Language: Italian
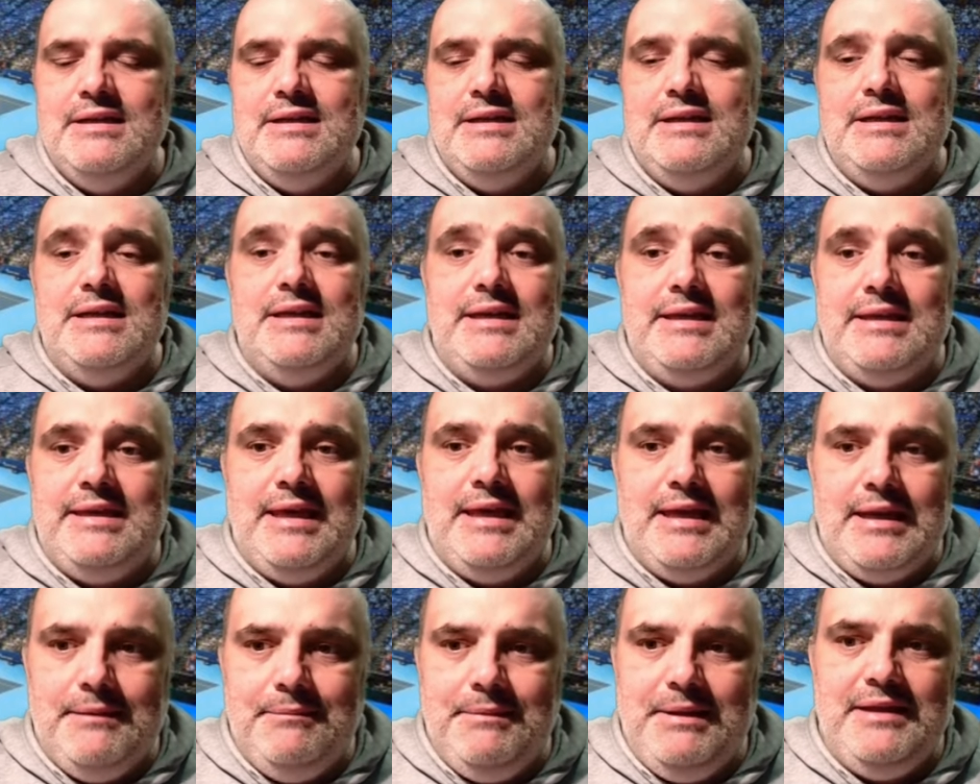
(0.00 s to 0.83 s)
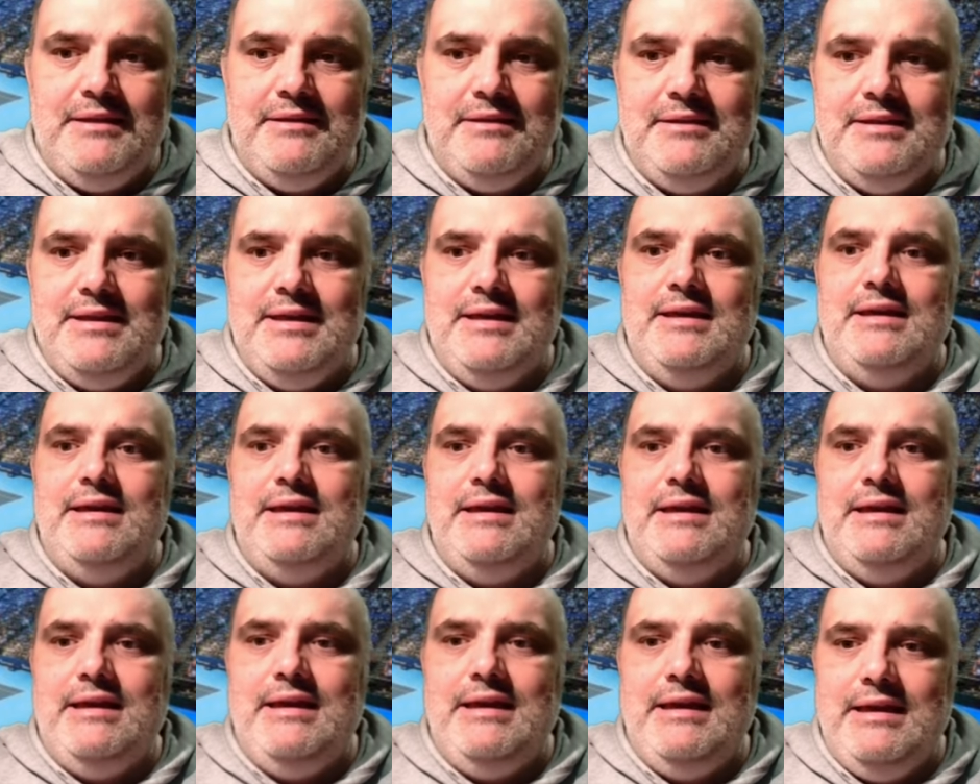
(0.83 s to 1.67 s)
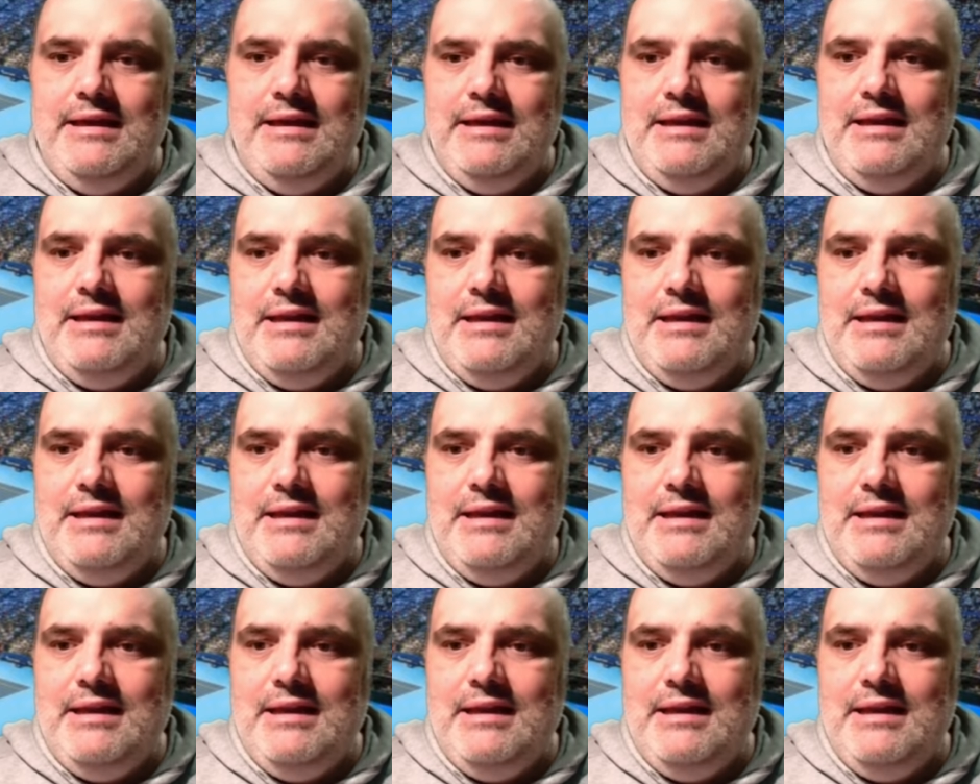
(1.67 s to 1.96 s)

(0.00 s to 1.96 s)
Eh, chiaramente eh,